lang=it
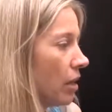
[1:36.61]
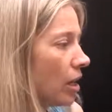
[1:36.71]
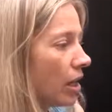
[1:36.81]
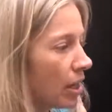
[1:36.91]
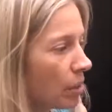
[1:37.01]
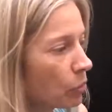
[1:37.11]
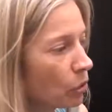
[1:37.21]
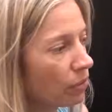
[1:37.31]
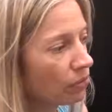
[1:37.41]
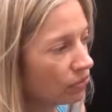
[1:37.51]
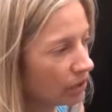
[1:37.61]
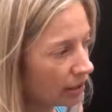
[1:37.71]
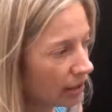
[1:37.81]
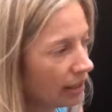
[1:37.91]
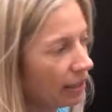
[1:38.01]
uh, più
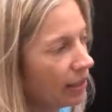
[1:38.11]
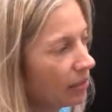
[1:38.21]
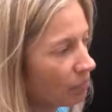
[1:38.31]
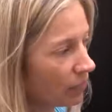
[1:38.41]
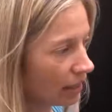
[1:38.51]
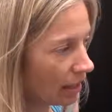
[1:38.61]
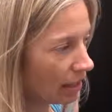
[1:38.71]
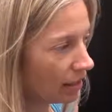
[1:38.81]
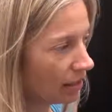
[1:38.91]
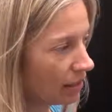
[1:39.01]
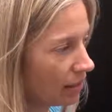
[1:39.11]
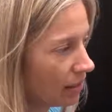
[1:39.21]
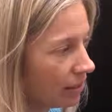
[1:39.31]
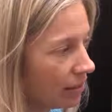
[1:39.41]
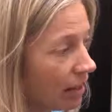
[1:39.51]
affine
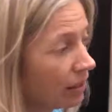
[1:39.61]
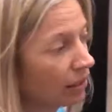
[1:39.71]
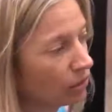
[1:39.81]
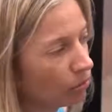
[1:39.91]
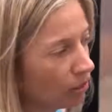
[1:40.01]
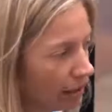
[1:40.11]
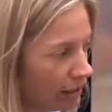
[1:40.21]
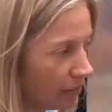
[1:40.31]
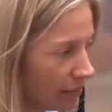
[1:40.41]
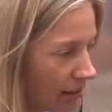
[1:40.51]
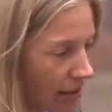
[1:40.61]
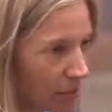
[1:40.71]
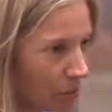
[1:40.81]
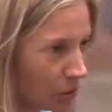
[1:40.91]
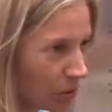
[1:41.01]
uh, all'indole
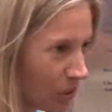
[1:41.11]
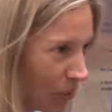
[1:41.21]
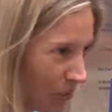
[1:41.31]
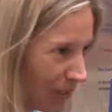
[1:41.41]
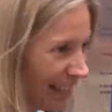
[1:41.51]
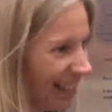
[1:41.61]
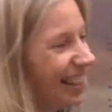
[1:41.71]
della persona